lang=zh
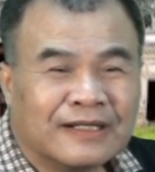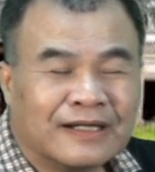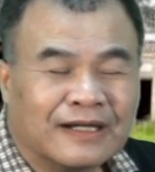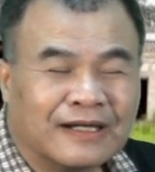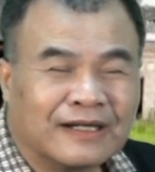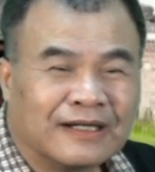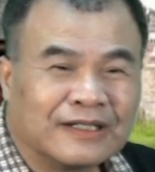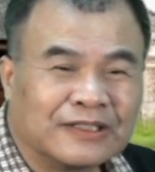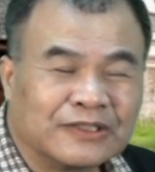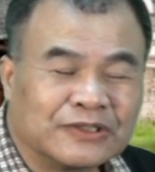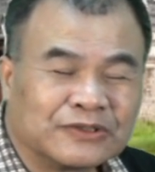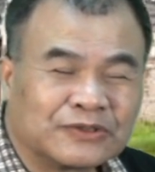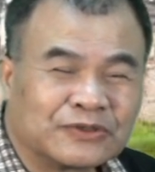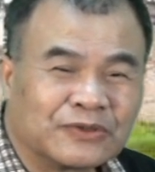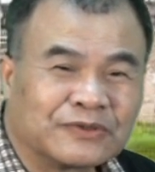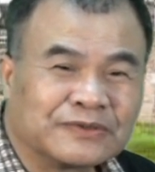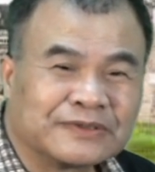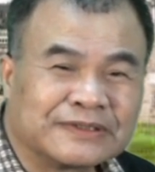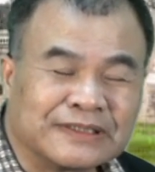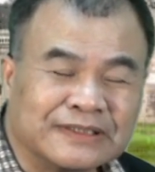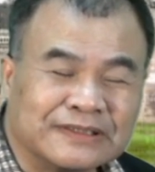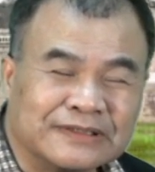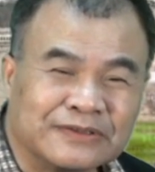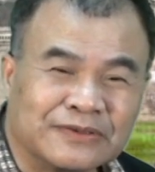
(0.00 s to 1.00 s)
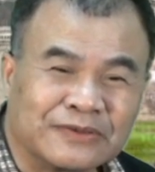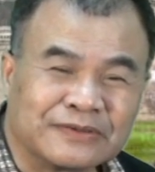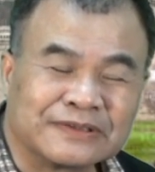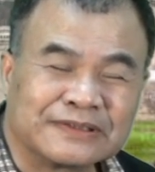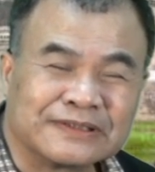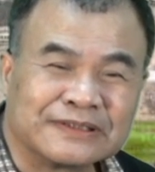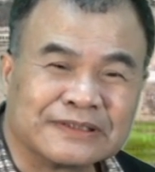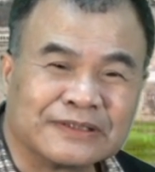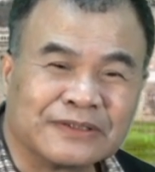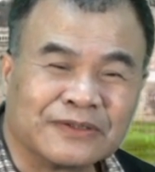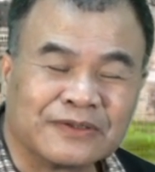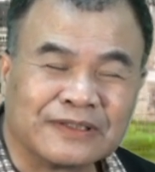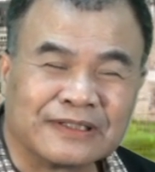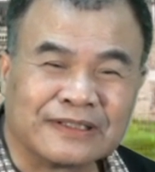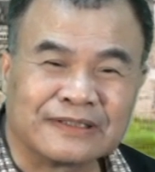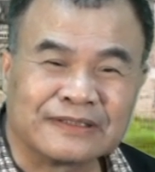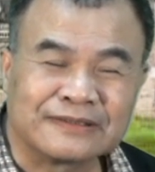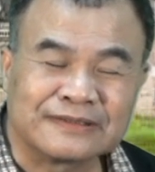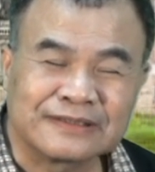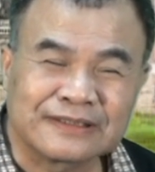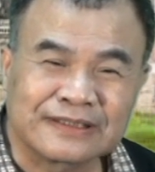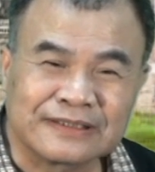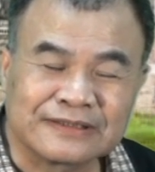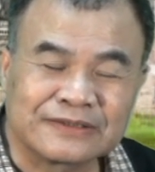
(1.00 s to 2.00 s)
呃，宋神宗之后呢，
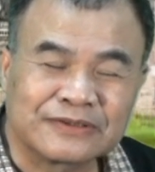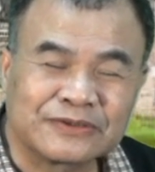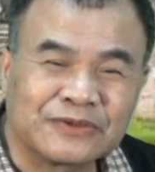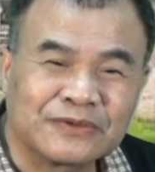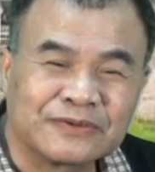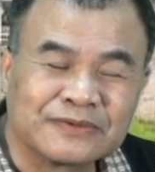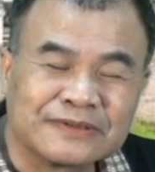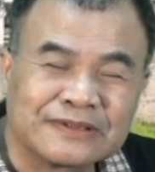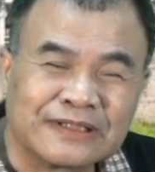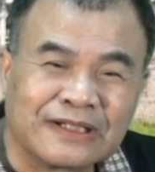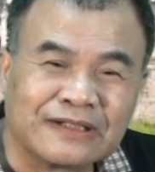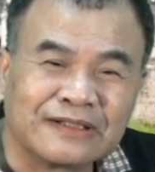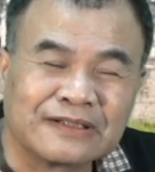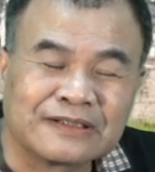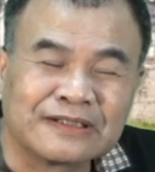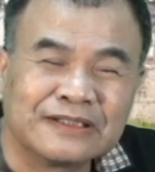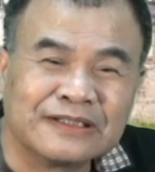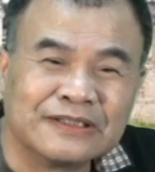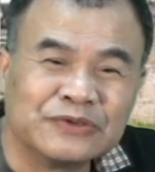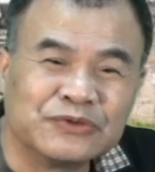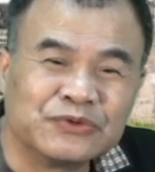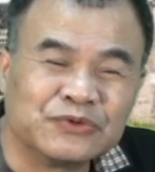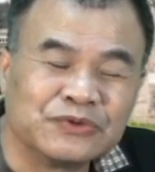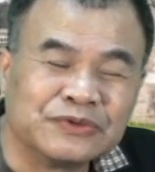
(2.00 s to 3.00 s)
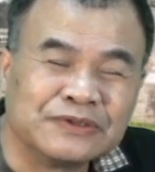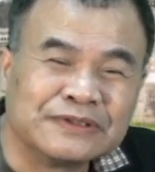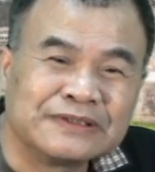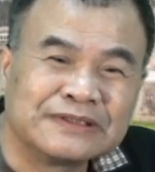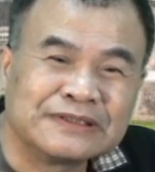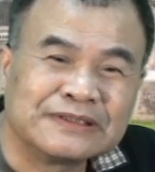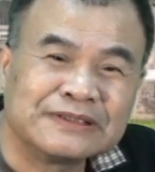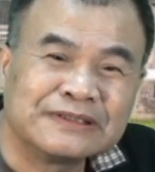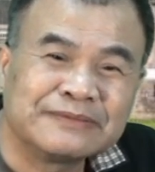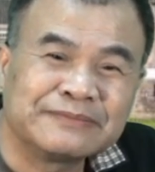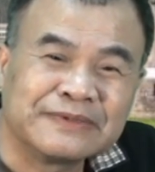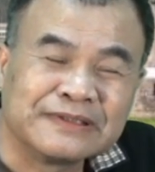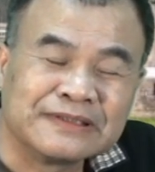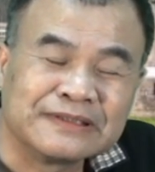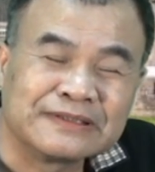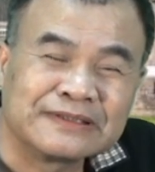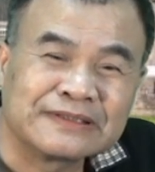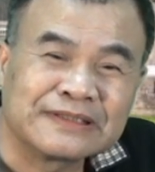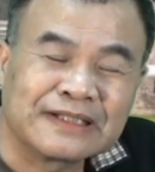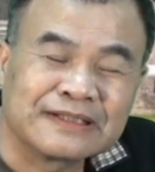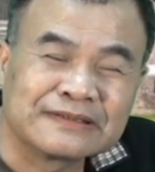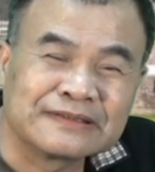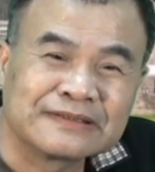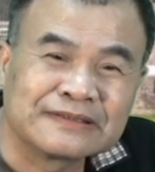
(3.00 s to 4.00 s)
这个宋朝的科举基本
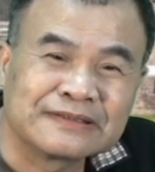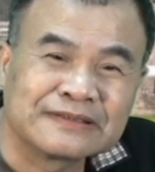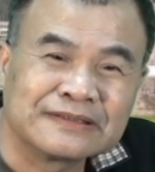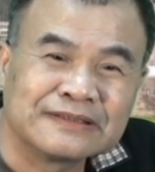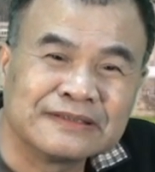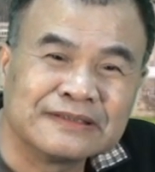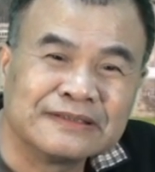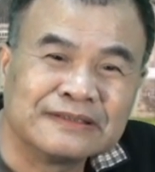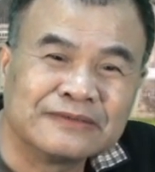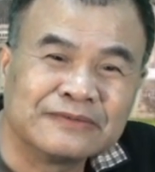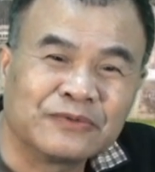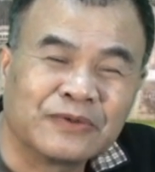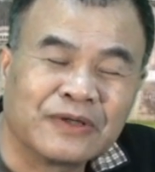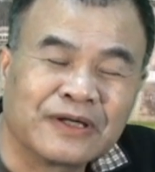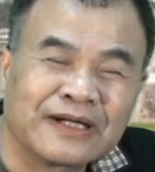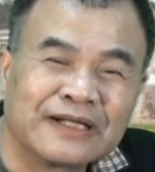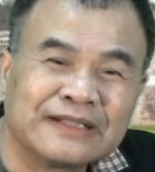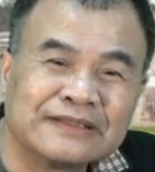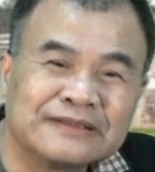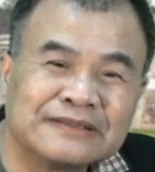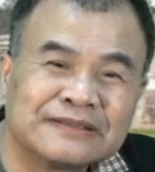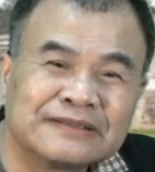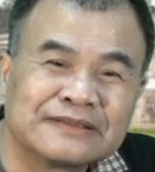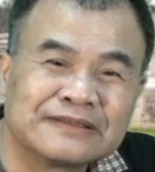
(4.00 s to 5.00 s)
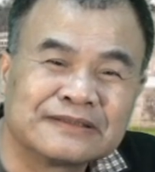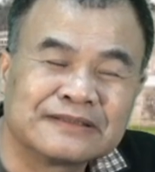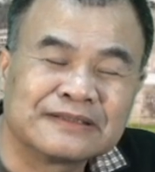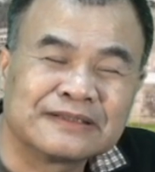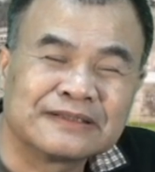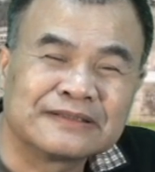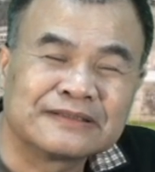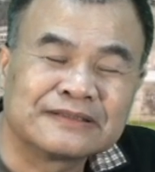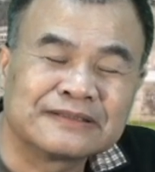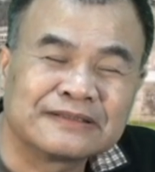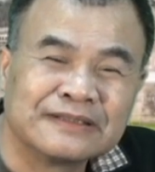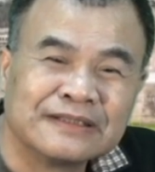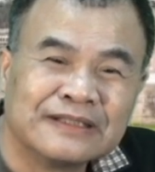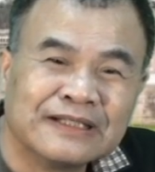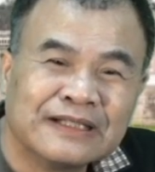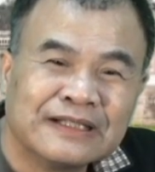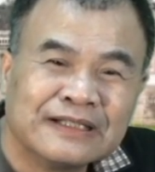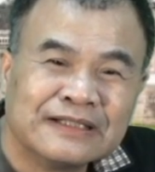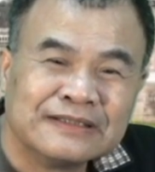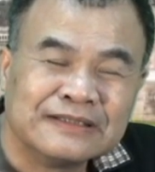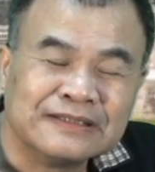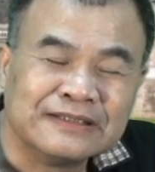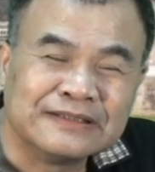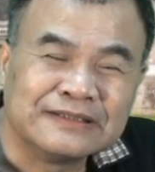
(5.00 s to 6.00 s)
上是以王安石的字
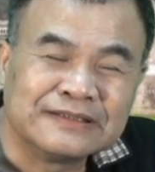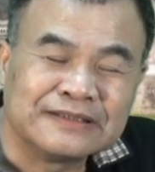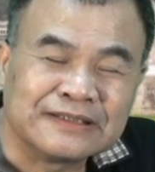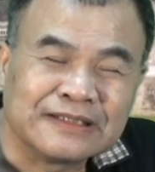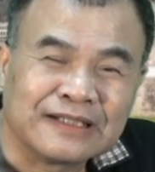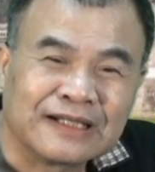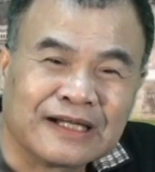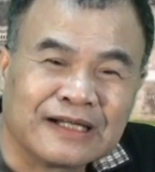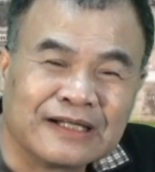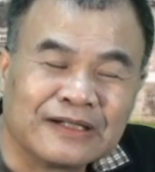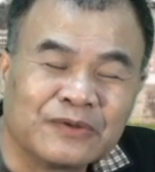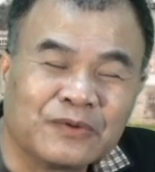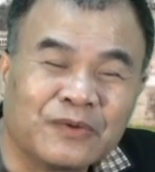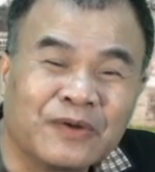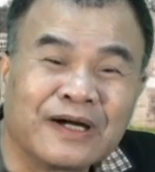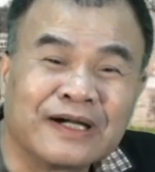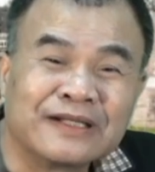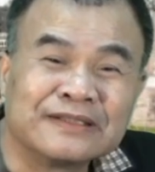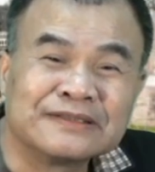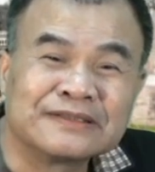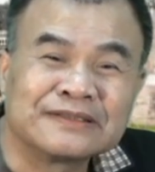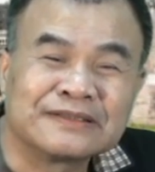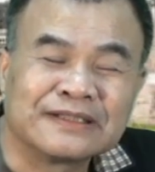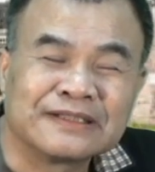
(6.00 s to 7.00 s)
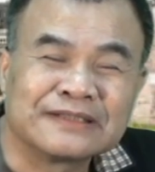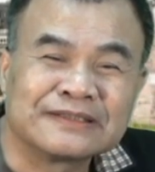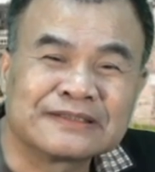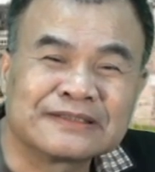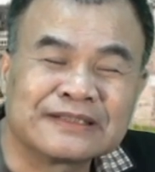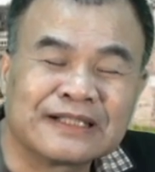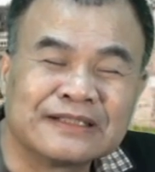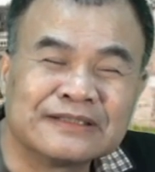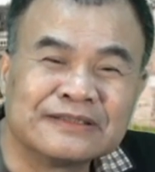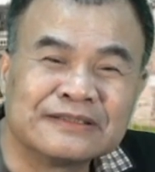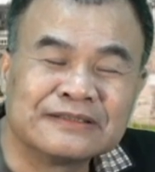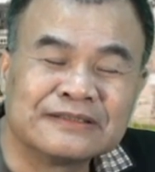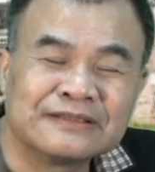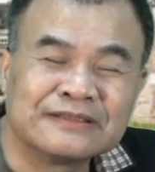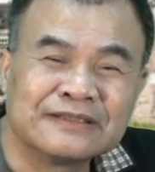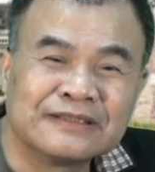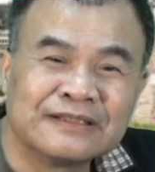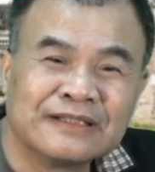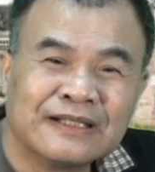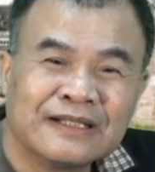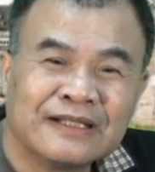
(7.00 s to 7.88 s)
义解，还有王安石的三